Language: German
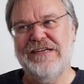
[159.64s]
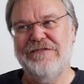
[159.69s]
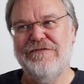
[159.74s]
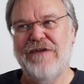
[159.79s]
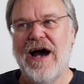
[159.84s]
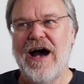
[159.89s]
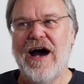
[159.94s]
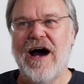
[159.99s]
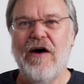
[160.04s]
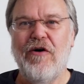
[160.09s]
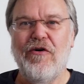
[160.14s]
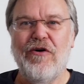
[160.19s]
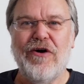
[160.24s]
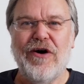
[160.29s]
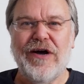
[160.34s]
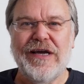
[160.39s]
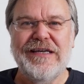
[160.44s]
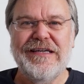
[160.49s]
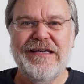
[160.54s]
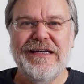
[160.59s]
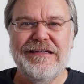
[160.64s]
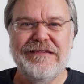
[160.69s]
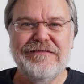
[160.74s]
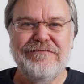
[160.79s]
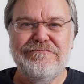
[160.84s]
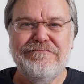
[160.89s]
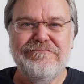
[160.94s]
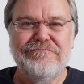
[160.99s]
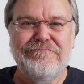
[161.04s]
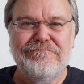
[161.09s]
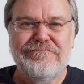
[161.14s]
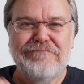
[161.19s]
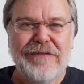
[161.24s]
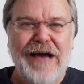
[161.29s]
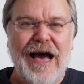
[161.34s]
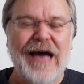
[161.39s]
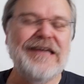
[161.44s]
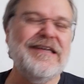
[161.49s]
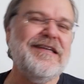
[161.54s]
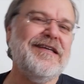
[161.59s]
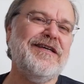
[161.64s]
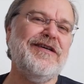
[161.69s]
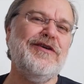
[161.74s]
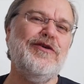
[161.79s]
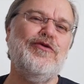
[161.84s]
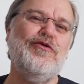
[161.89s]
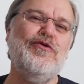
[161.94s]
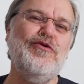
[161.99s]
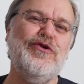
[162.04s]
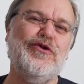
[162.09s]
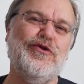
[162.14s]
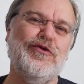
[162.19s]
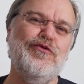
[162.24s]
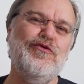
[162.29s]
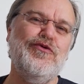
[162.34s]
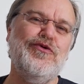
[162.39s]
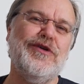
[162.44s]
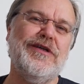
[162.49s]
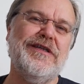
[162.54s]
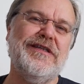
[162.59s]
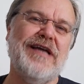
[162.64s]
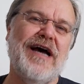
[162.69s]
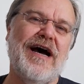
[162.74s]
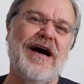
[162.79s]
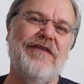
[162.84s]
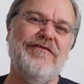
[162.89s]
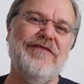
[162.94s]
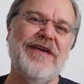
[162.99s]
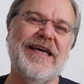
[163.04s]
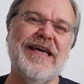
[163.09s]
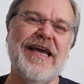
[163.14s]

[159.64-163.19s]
die war auch in anderen Kulturen da.